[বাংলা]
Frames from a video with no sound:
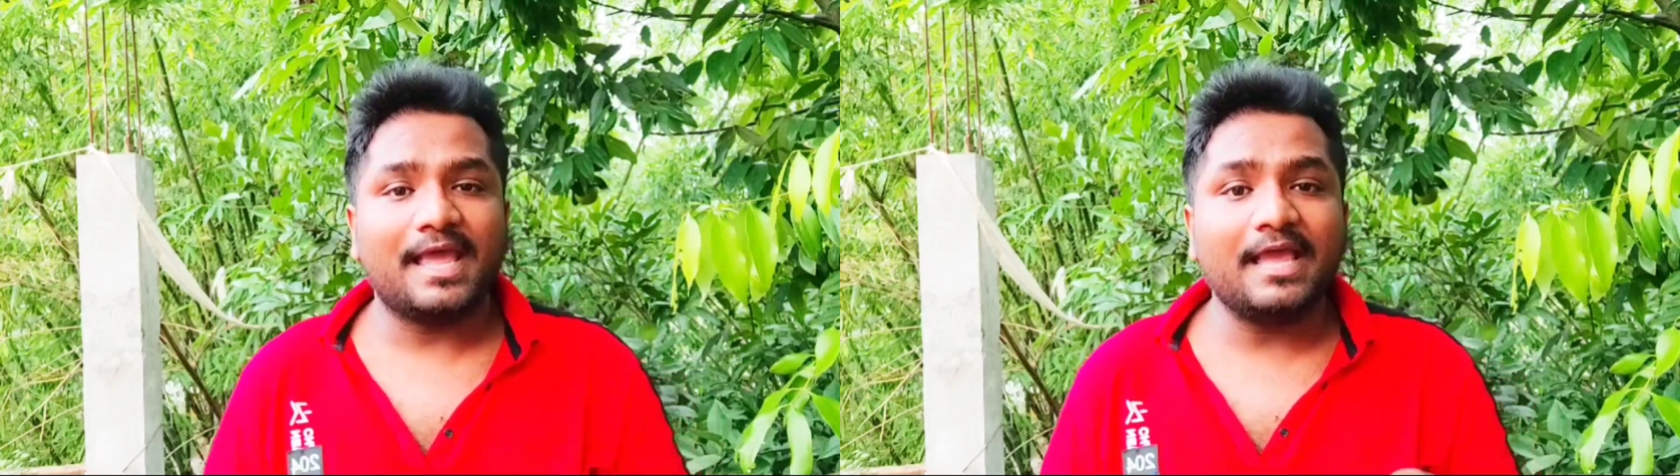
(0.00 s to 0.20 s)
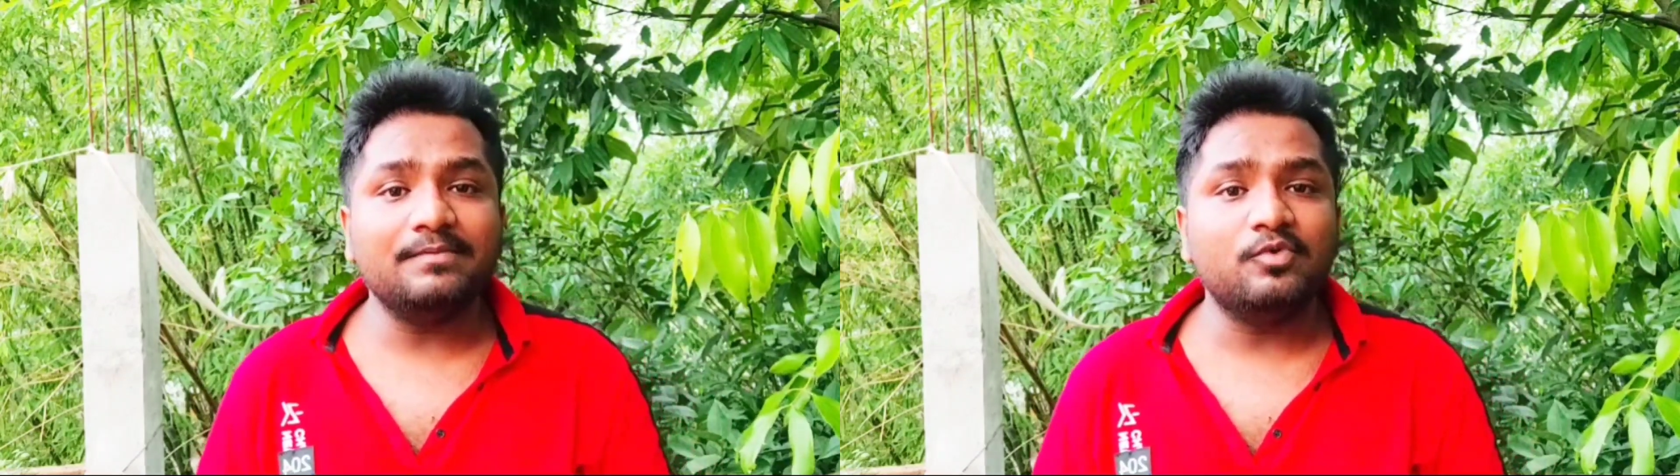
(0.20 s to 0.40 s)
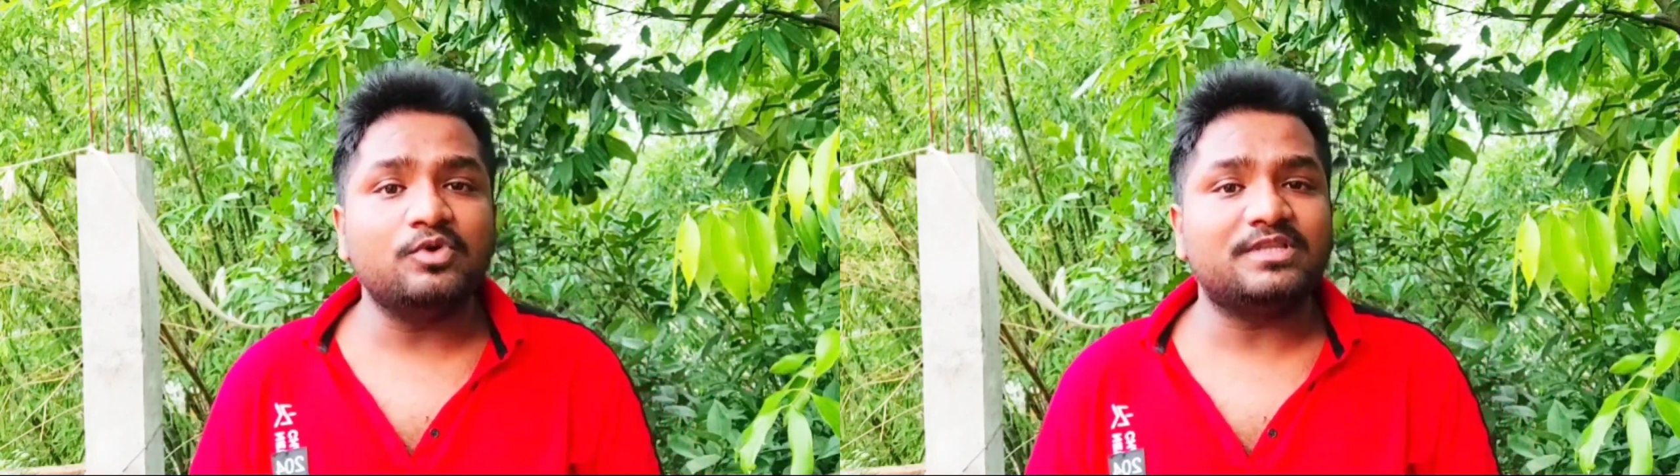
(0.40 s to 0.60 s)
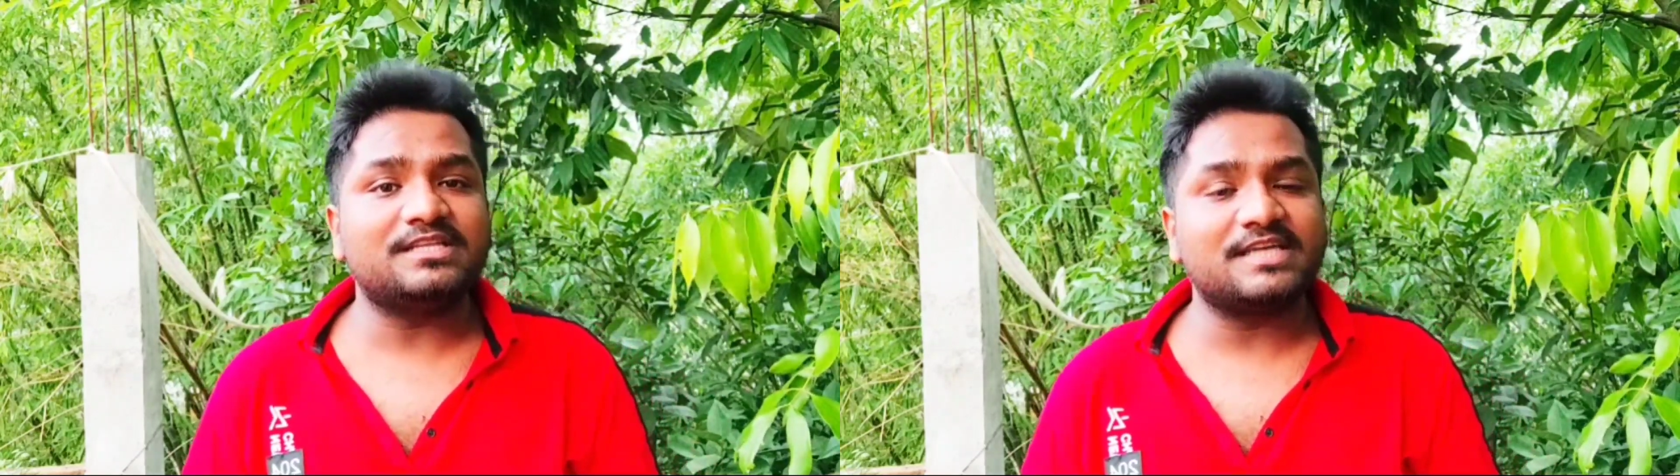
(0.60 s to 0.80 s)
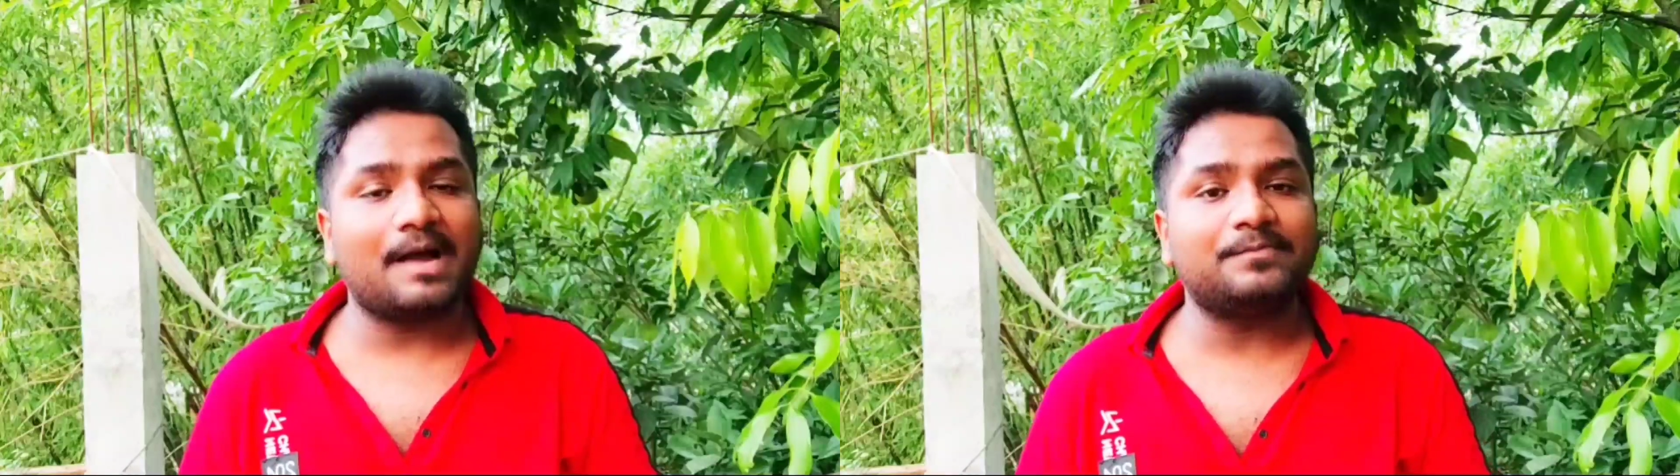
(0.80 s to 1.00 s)
এই মুহূর্তে
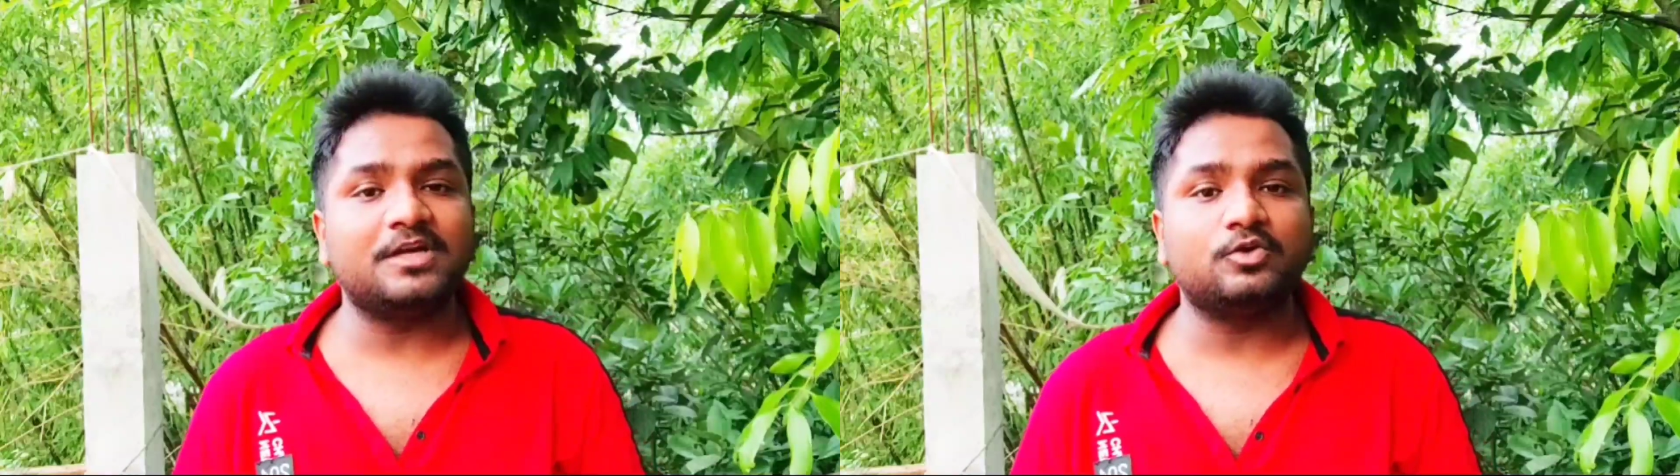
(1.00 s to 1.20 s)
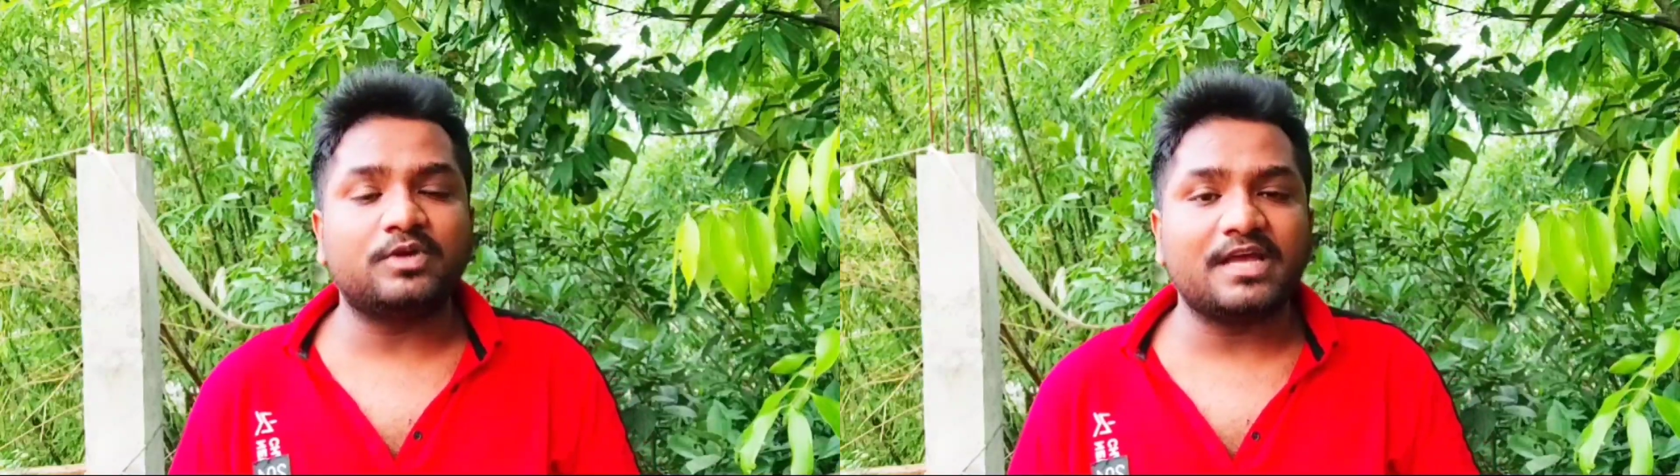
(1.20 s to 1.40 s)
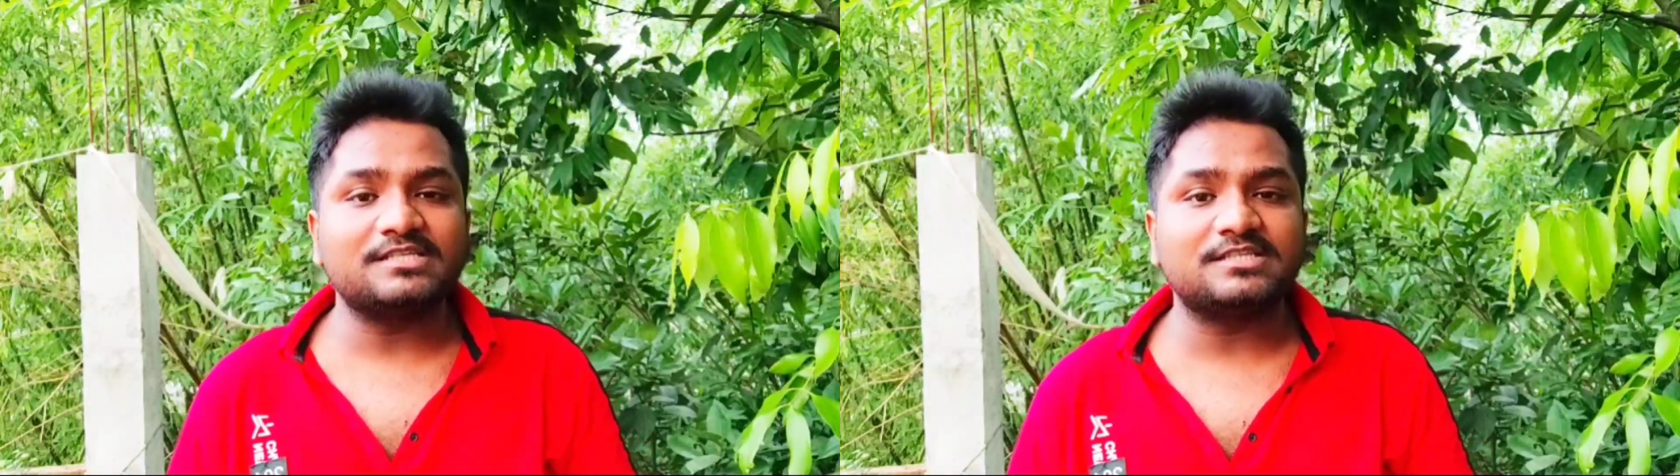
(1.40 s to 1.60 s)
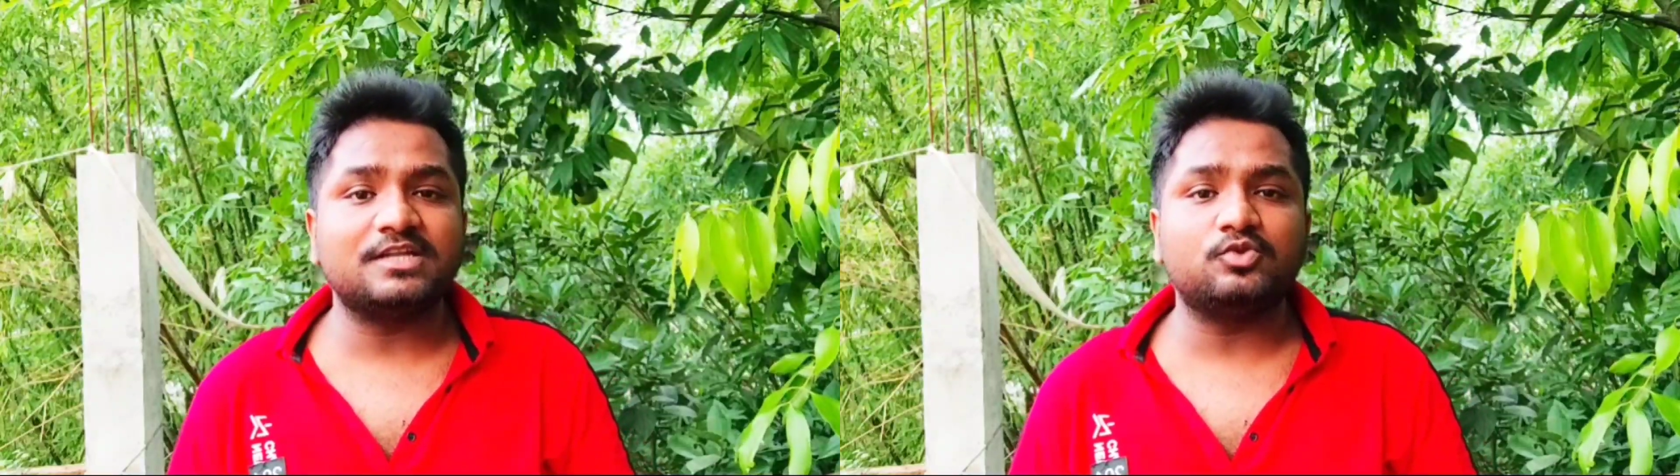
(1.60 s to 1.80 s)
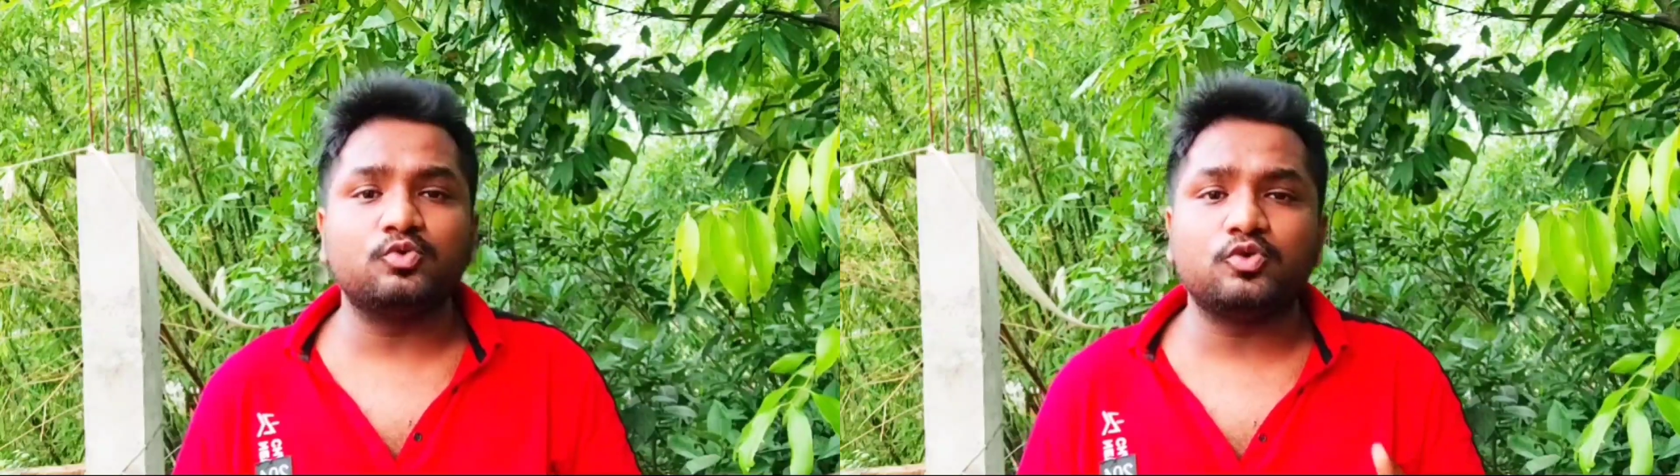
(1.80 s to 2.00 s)
যে আপডেট উঠে আসছে
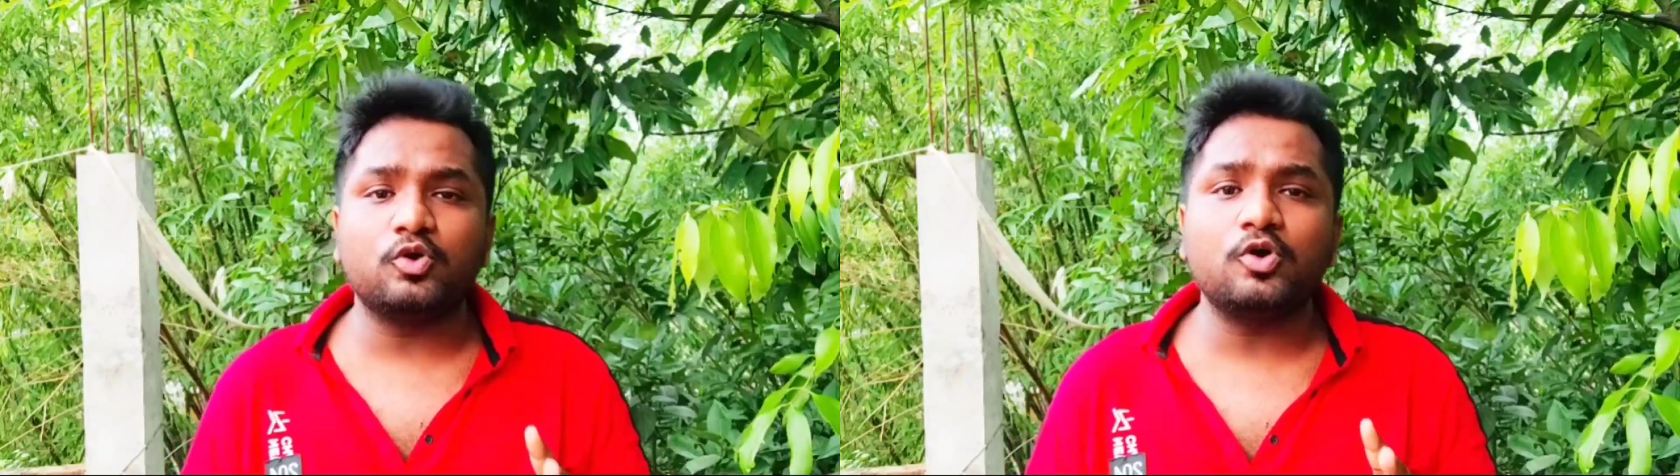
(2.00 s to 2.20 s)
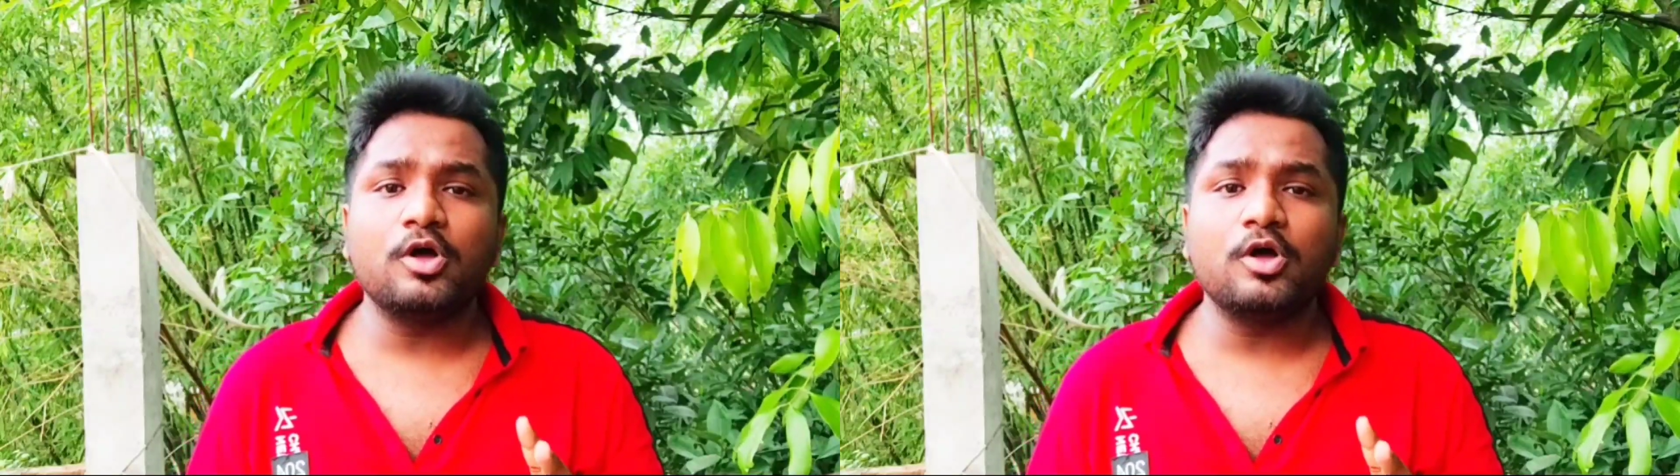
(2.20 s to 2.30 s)
দুটো